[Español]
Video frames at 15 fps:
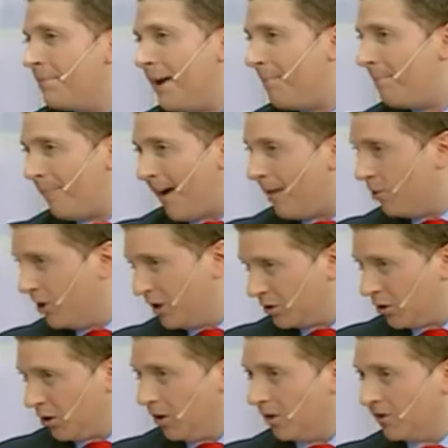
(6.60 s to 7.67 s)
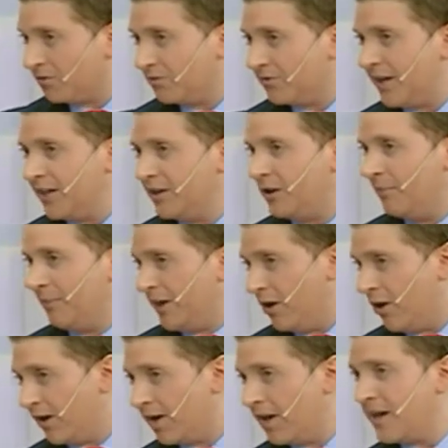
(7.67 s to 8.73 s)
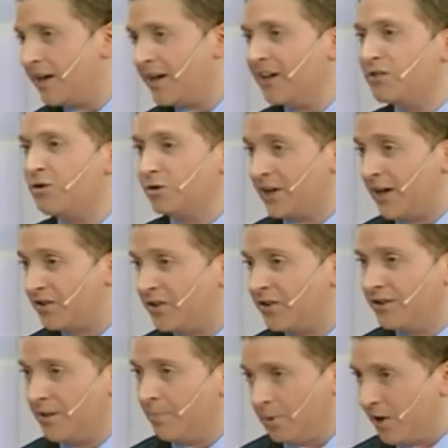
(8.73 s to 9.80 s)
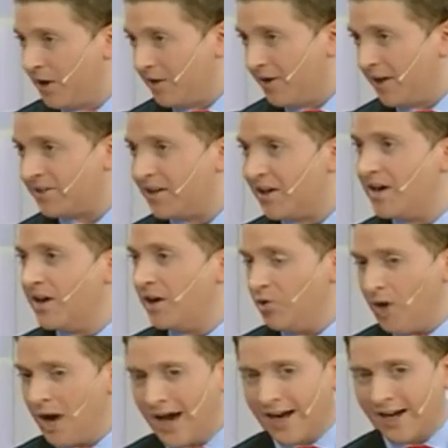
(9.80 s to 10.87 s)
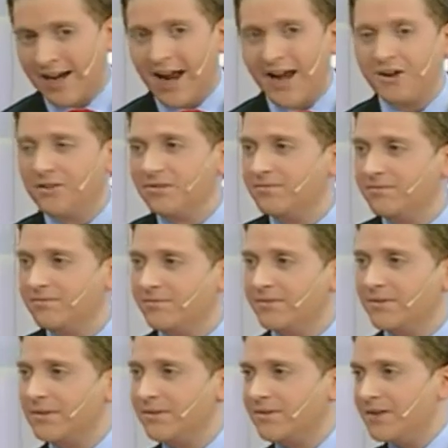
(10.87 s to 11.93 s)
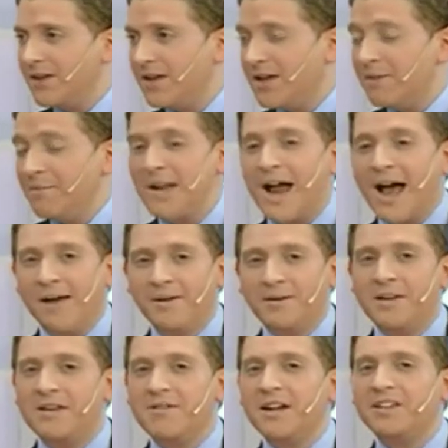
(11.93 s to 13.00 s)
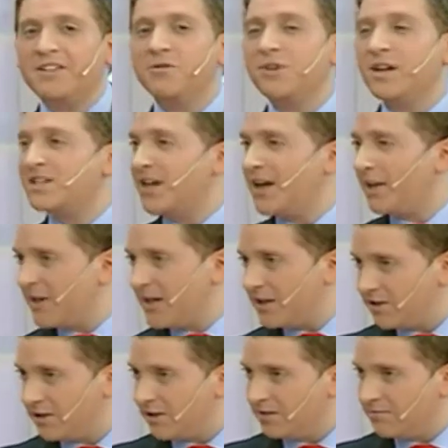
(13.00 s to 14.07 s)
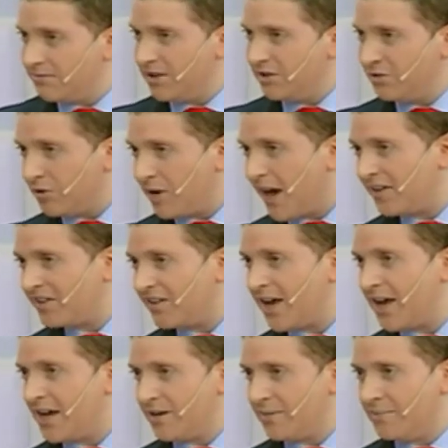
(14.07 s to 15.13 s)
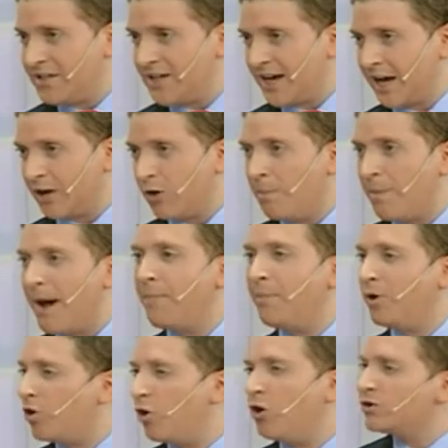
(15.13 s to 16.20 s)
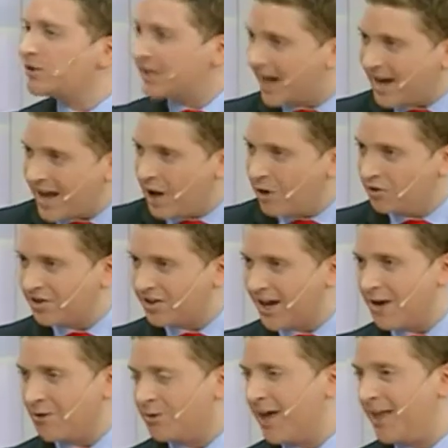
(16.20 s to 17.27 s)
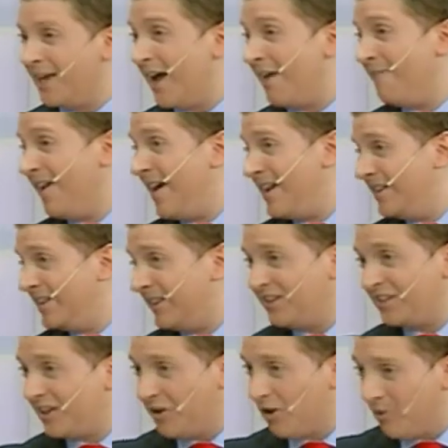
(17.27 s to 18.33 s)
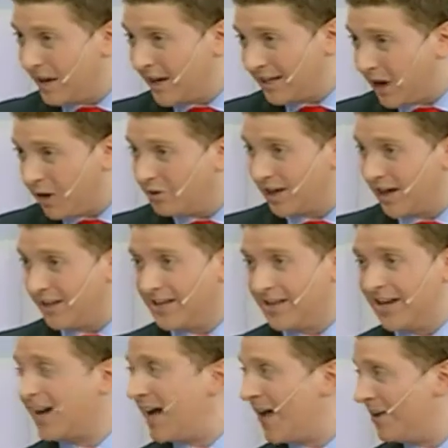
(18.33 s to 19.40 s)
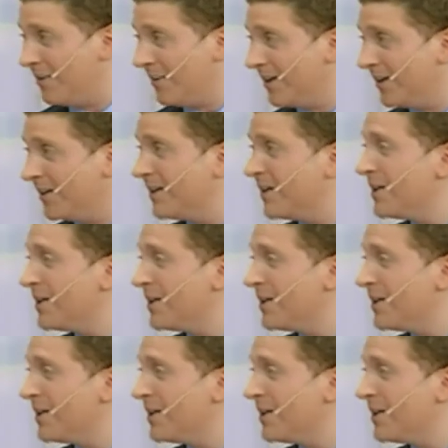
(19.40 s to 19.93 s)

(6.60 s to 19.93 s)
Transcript: el más pavo de todos, un delito menor, que es sustracción de pruebas. Lo agarraron. es eso, Johnny? Mira, iban a hacer un allanamiento en su casa, en Villa Carlos Paz, por otra causa, una de las 25.000 causas que tiene eh, Jaime.